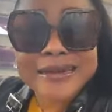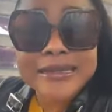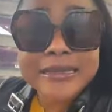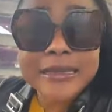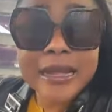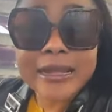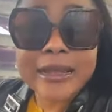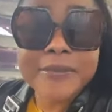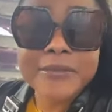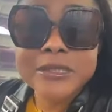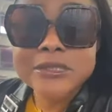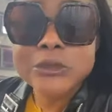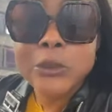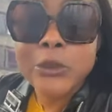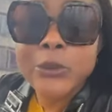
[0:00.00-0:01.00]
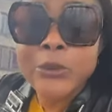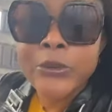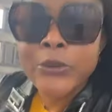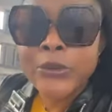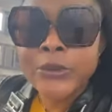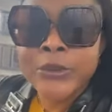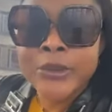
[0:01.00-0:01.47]
crie dans la maison.
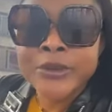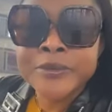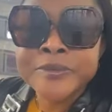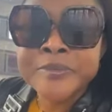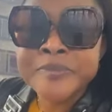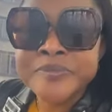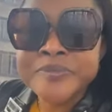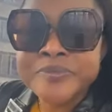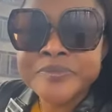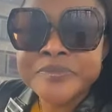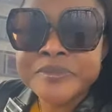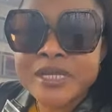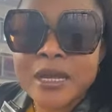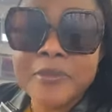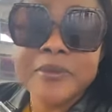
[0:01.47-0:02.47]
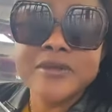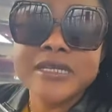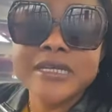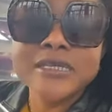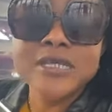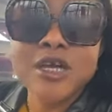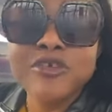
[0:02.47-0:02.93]
Ça hmm. Après,
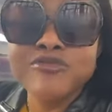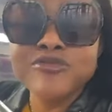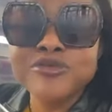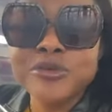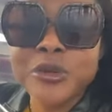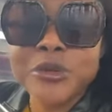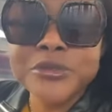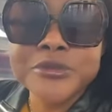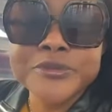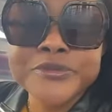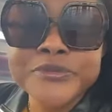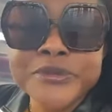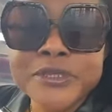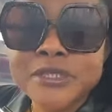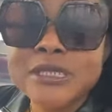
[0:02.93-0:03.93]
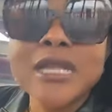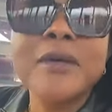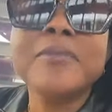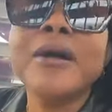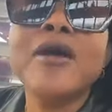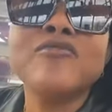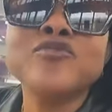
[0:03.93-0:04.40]
ah elle que vous prenez. Ce
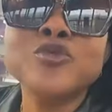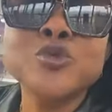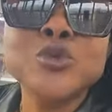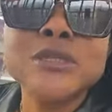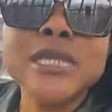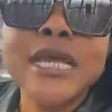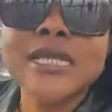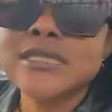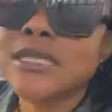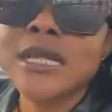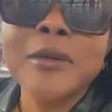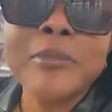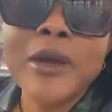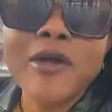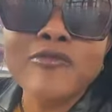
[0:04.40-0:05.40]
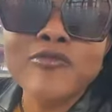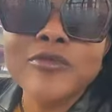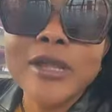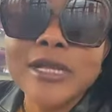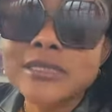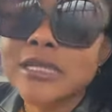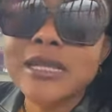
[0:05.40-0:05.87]
n'est pas à vous tous, hein. ce n'est pas à
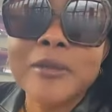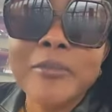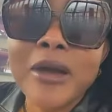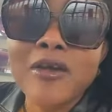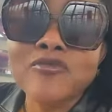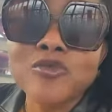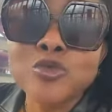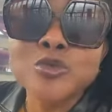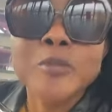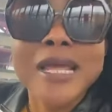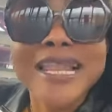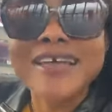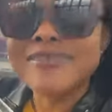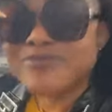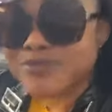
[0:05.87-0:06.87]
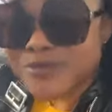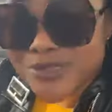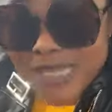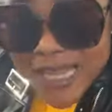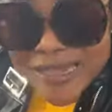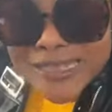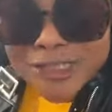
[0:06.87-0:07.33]
vous là, ce n'est pas à vous tous. Mais
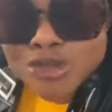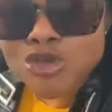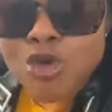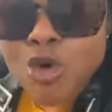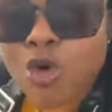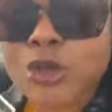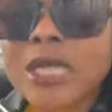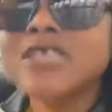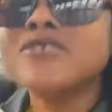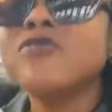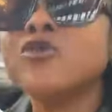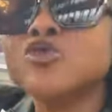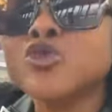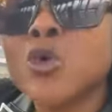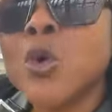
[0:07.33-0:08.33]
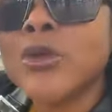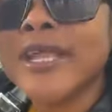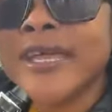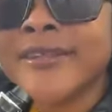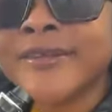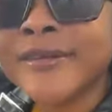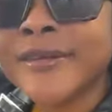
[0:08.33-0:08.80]
celles qui se connaissent vont se
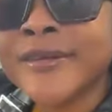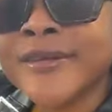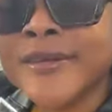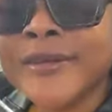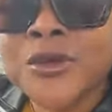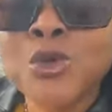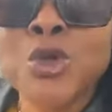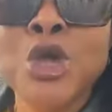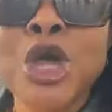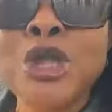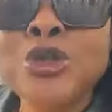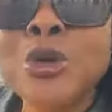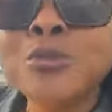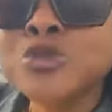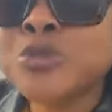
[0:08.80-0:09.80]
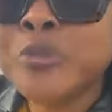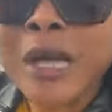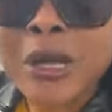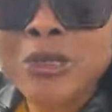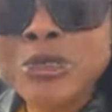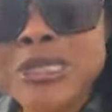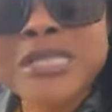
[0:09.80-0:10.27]
connaître. Un homme, tu
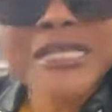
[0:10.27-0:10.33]
pars